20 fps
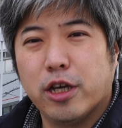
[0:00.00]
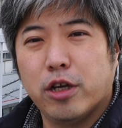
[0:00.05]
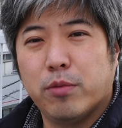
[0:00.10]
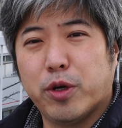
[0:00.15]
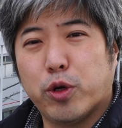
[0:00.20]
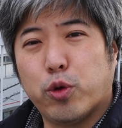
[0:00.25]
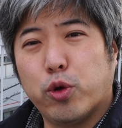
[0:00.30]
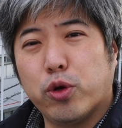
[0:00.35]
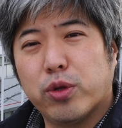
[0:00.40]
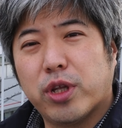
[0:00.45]

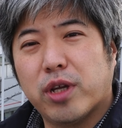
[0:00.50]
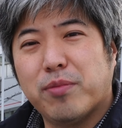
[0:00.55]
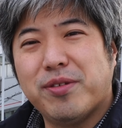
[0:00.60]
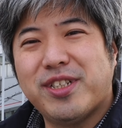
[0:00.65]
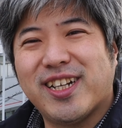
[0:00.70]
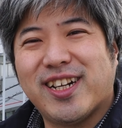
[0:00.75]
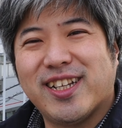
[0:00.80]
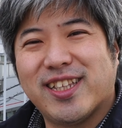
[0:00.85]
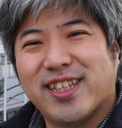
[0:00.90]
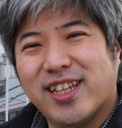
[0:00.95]
まあ、これを試し
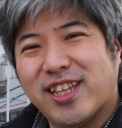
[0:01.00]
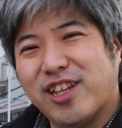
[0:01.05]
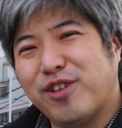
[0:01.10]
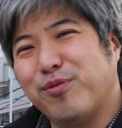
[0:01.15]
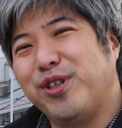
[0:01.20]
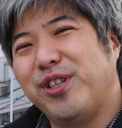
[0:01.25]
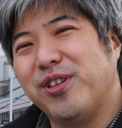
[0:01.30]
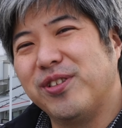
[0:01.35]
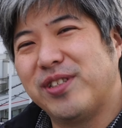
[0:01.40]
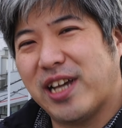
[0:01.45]
たかったっていうの
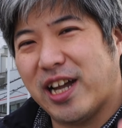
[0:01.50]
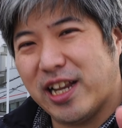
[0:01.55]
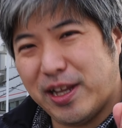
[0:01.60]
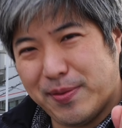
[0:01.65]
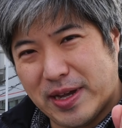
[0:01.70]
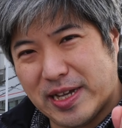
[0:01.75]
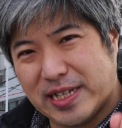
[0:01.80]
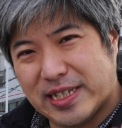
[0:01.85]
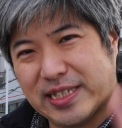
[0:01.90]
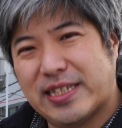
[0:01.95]
も一つあり
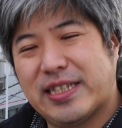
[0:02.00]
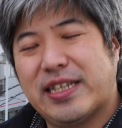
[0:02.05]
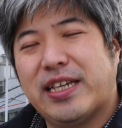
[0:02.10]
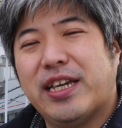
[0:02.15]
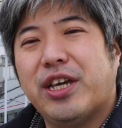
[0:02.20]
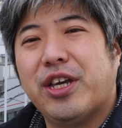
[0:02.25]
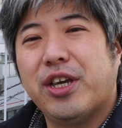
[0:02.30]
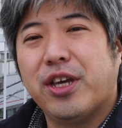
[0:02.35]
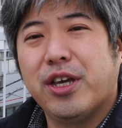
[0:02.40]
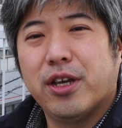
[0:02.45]
ます
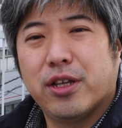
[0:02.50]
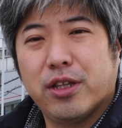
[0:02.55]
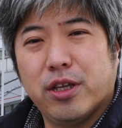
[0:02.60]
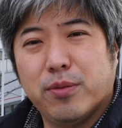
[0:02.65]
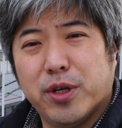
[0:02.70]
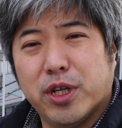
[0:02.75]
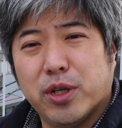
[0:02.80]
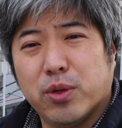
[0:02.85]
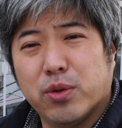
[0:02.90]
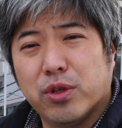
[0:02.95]
で、
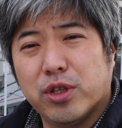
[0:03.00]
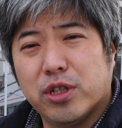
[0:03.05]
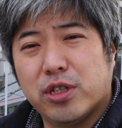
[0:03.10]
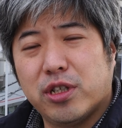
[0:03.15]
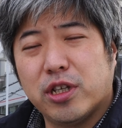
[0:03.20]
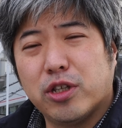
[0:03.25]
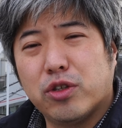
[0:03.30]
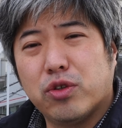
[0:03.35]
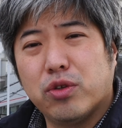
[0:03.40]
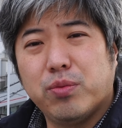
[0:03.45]
まあ、あの
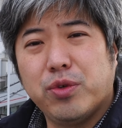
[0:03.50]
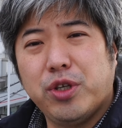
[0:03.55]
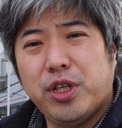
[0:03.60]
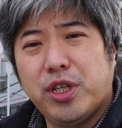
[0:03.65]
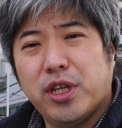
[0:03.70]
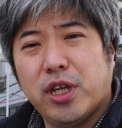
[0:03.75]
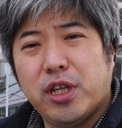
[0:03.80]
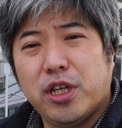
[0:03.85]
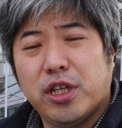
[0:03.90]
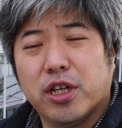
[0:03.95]

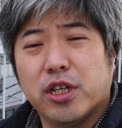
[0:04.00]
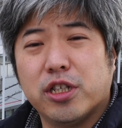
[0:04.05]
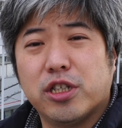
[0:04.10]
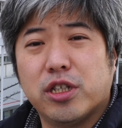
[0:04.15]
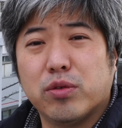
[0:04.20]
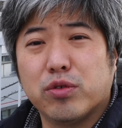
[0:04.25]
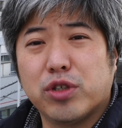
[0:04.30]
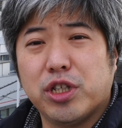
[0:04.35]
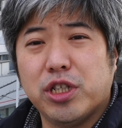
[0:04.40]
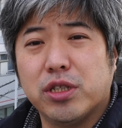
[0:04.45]
ZV-10 に対し
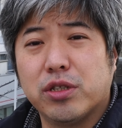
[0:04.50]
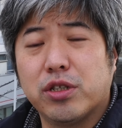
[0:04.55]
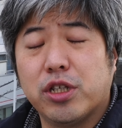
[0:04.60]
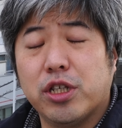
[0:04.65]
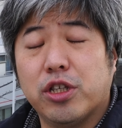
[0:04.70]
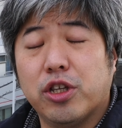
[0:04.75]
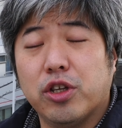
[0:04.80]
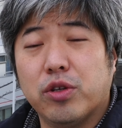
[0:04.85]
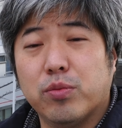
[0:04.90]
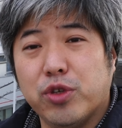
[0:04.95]
ての気づ
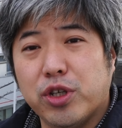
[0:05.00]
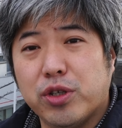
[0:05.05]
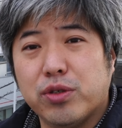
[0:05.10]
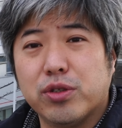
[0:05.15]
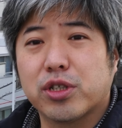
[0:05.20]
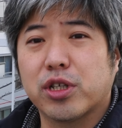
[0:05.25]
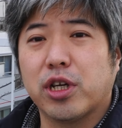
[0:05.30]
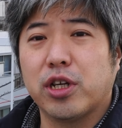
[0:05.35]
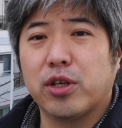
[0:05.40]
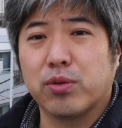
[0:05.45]
きっていうのもいく
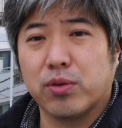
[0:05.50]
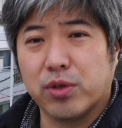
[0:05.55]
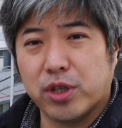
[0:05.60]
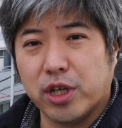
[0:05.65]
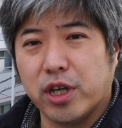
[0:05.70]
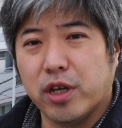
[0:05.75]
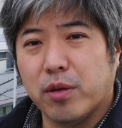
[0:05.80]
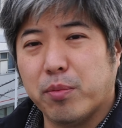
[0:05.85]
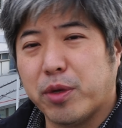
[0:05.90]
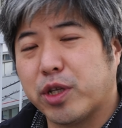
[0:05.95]
つかあるの
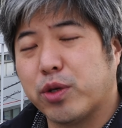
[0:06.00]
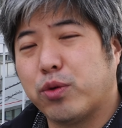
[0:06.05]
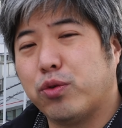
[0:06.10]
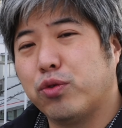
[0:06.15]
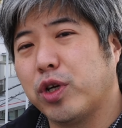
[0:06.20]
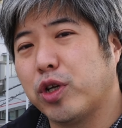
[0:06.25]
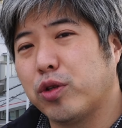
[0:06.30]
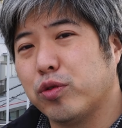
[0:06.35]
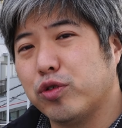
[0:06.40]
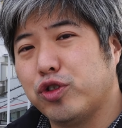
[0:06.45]
でまたこ
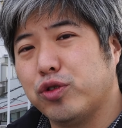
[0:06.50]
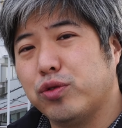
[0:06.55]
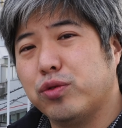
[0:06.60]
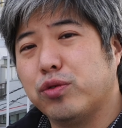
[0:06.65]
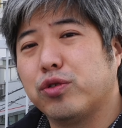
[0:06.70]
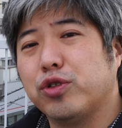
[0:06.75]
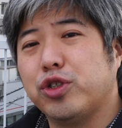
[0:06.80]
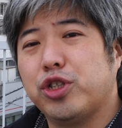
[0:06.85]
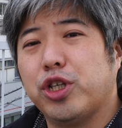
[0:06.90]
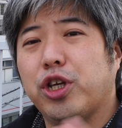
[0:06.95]
の後収
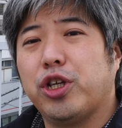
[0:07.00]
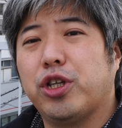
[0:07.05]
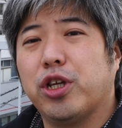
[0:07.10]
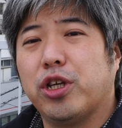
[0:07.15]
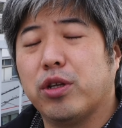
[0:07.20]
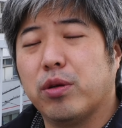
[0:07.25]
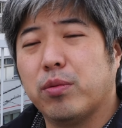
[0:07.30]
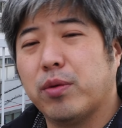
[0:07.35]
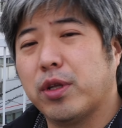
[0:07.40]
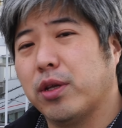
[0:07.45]
録していきた
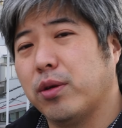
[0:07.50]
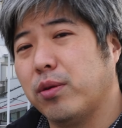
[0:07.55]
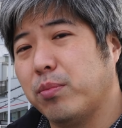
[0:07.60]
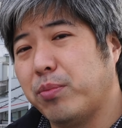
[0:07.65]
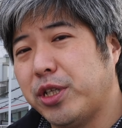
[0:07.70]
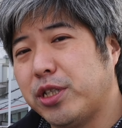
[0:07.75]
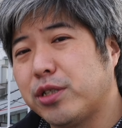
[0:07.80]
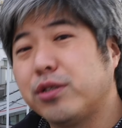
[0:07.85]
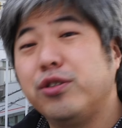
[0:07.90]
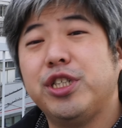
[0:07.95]
いまた
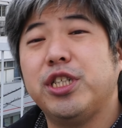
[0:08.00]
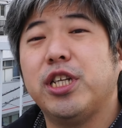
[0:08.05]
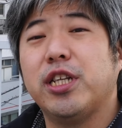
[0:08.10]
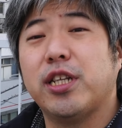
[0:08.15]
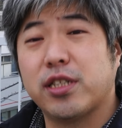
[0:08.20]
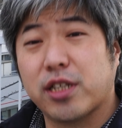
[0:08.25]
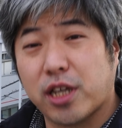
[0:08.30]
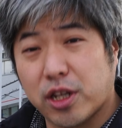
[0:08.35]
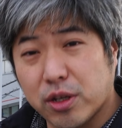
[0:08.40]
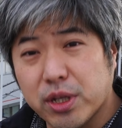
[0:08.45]
別口で
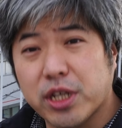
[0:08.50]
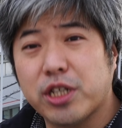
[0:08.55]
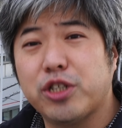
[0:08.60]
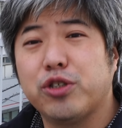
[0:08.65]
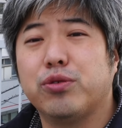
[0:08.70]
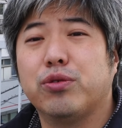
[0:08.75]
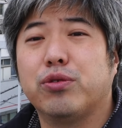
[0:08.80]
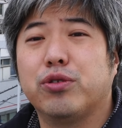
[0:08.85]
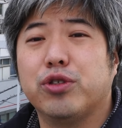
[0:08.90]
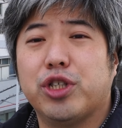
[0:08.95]
ですけどね
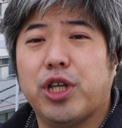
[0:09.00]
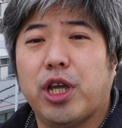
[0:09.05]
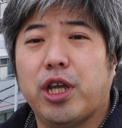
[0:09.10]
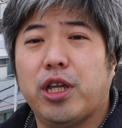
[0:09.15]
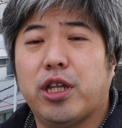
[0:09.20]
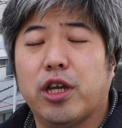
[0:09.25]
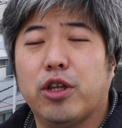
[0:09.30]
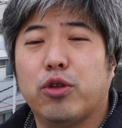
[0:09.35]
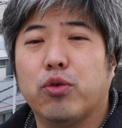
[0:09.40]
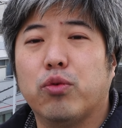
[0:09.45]
収録していき
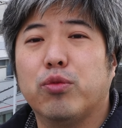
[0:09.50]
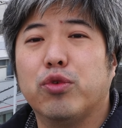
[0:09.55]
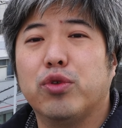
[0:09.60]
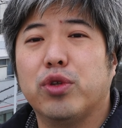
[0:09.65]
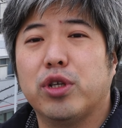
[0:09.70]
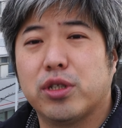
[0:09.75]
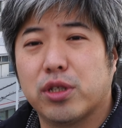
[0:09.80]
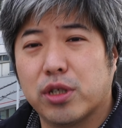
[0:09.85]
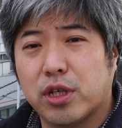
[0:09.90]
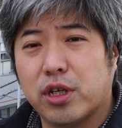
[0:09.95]
たいと思うん
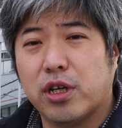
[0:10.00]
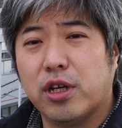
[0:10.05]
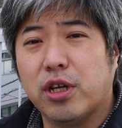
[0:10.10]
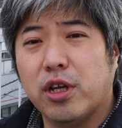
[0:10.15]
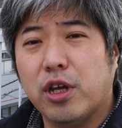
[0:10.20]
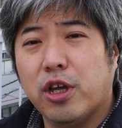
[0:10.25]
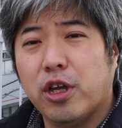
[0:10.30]
ですが、